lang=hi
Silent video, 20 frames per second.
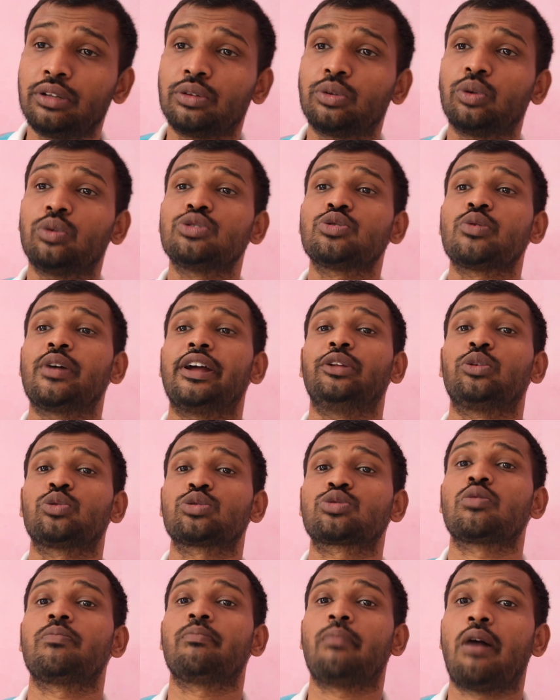तो जो है
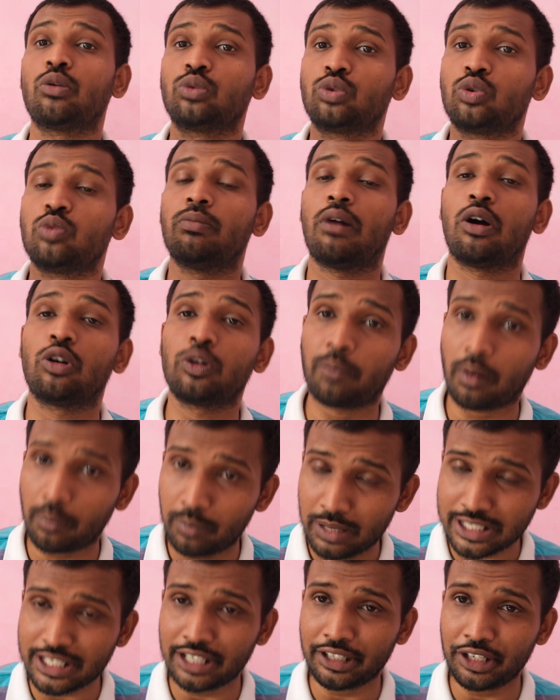दोस्तों माउथ टू माउथ
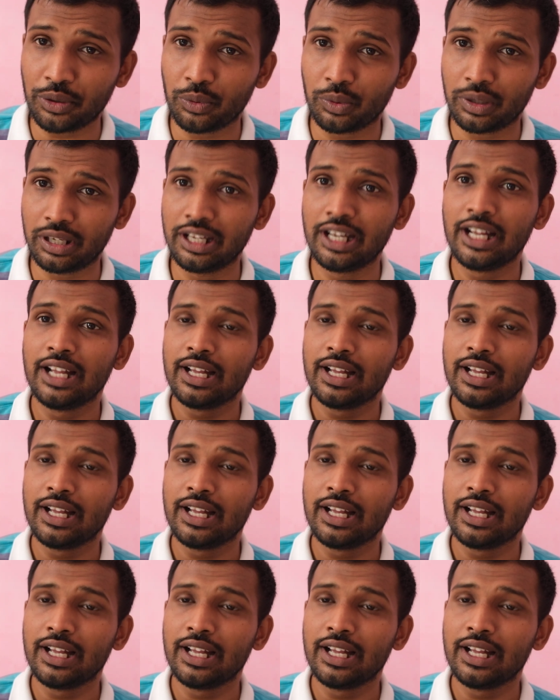पब्लिक सिटी होगी